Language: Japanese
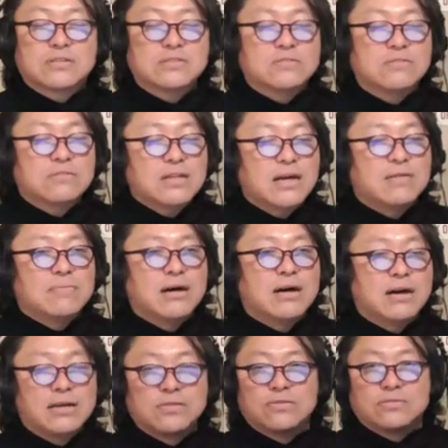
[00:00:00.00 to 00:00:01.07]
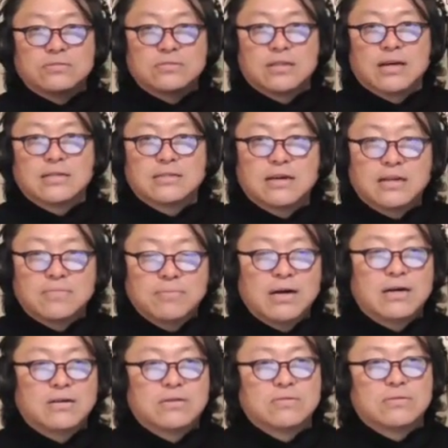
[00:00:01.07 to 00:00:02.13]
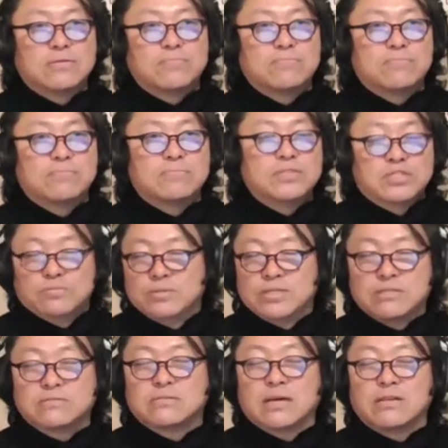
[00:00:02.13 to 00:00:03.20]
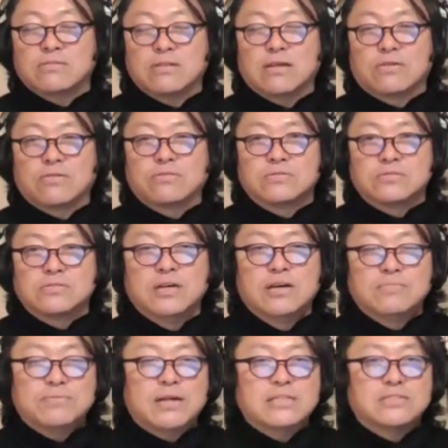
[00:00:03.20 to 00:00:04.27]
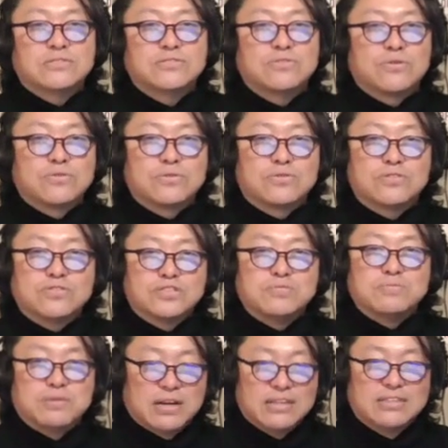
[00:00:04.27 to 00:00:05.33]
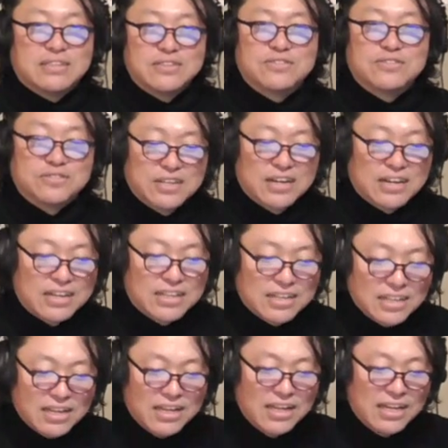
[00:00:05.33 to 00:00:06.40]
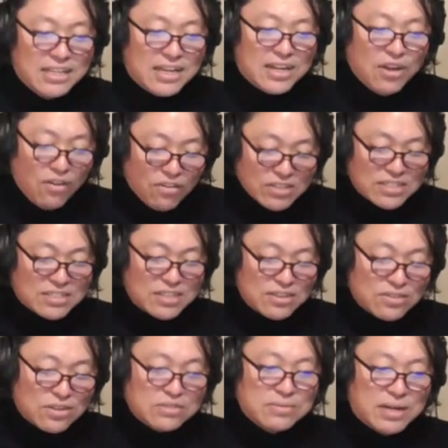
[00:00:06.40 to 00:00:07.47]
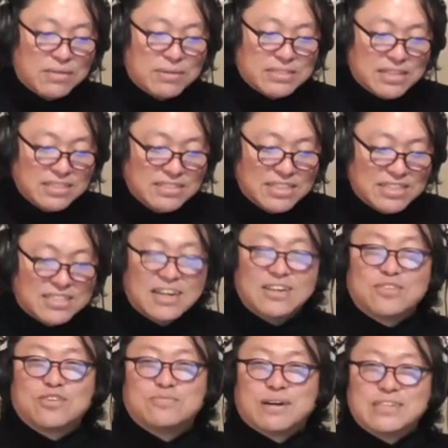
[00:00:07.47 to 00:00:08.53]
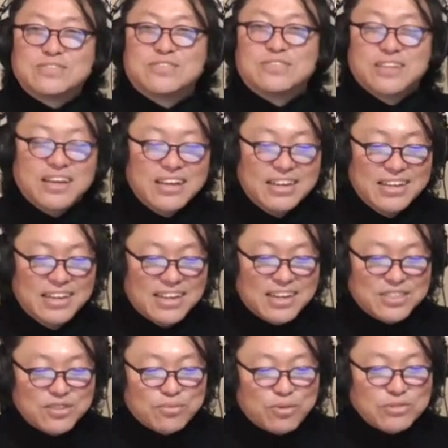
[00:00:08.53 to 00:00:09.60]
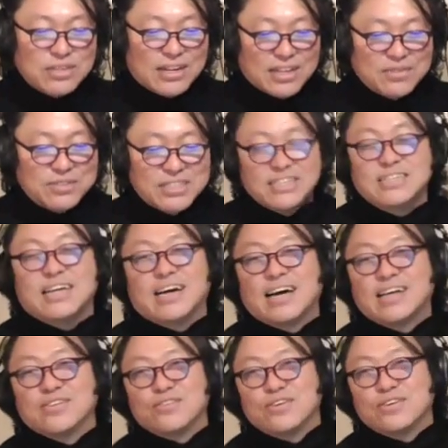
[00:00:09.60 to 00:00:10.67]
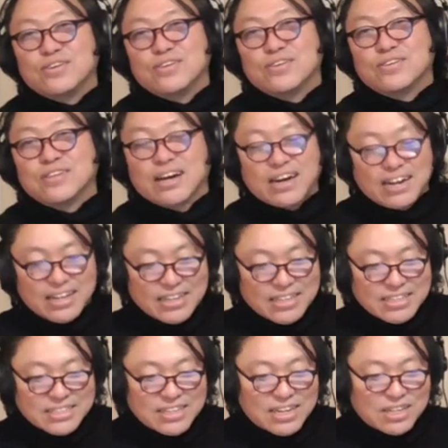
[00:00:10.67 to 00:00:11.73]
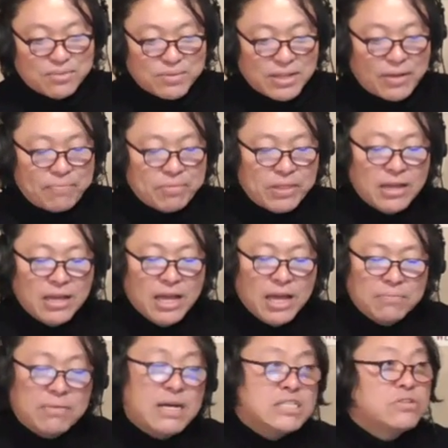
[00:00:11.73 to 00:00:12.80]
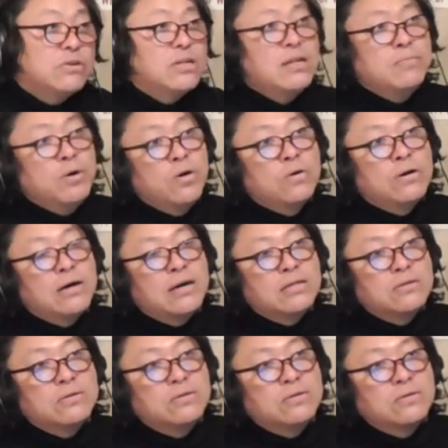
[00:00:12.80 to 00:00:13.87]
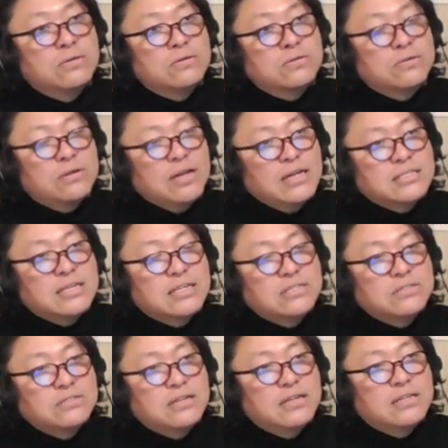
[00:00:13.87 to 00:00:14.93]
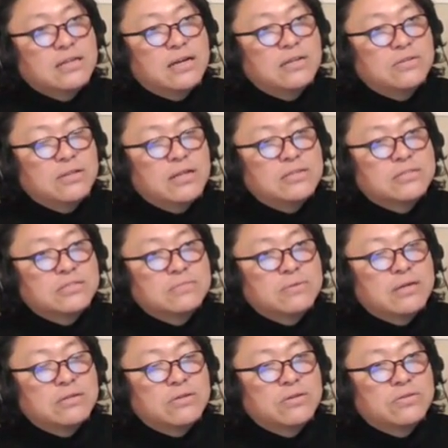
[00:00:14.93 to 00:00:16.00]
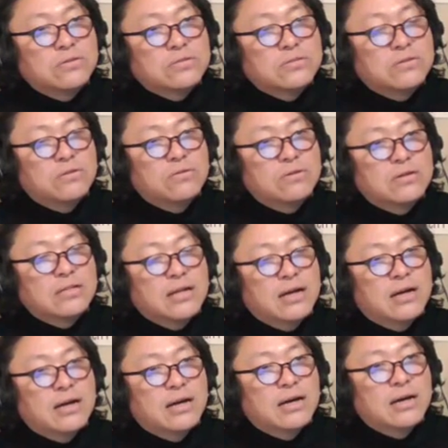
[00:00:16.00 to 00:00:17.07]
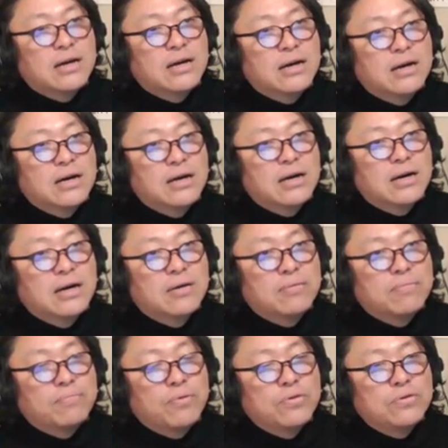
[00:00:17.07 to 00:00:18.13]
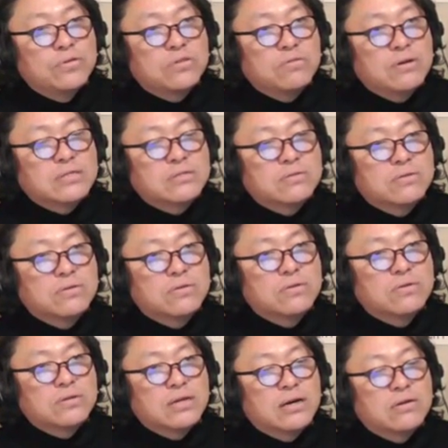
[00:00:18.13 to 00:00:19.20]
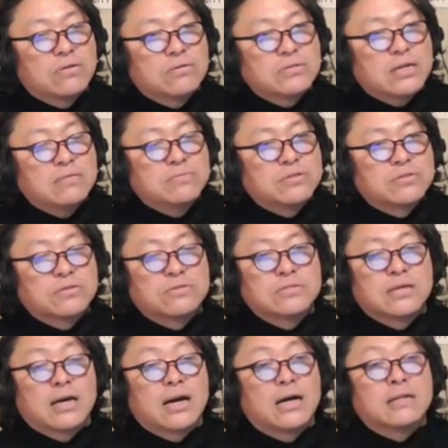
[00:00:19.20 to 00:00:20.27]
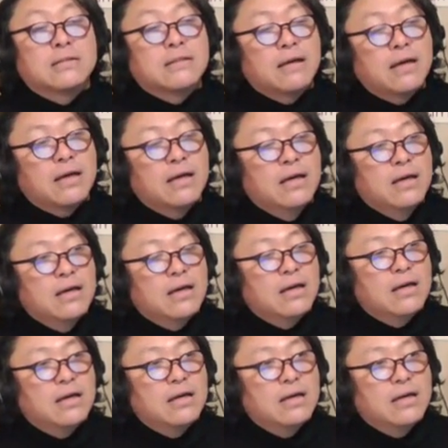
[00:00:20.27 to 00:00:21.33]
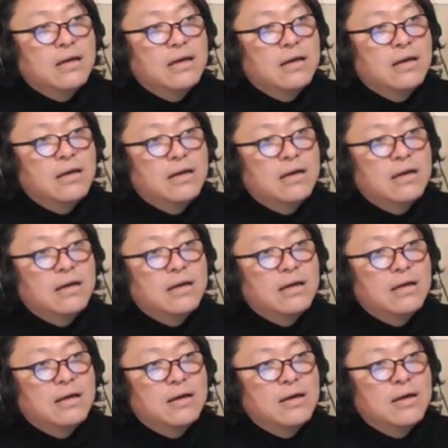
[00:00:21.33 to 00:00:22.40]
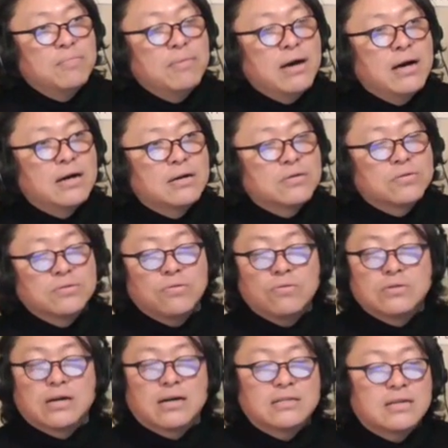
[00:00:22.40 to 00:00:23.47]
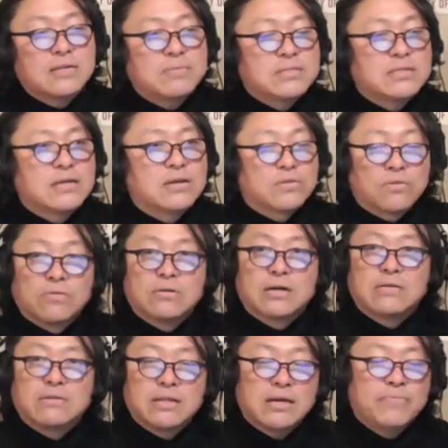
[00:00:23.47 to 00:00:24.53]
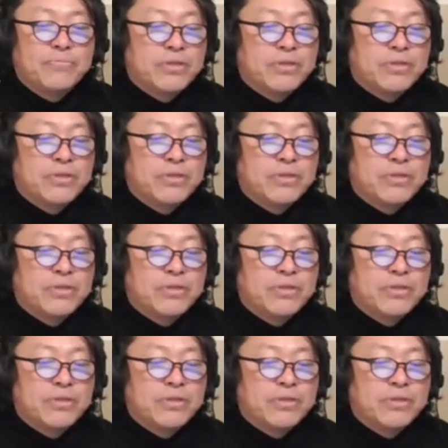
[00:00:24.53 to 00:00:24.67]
そうな、まあ、アイドルであったり、まあ、ニューミュージック系のね、曲、プラスちょっと音の趣味も入っているという流れでね。だから、よう知ってる曲もあれば、全然知らん曲もあるというね。ちょっと僕の中で不思議な、あのー、流れなんですけれどもね。まあ、それでも、あのー、とりあえず80年代のね、中盤の一つの大きなポイントは、その、おにゃんこクラブの存在があって、えー、まあ、多くは語りませんけど、今回はね。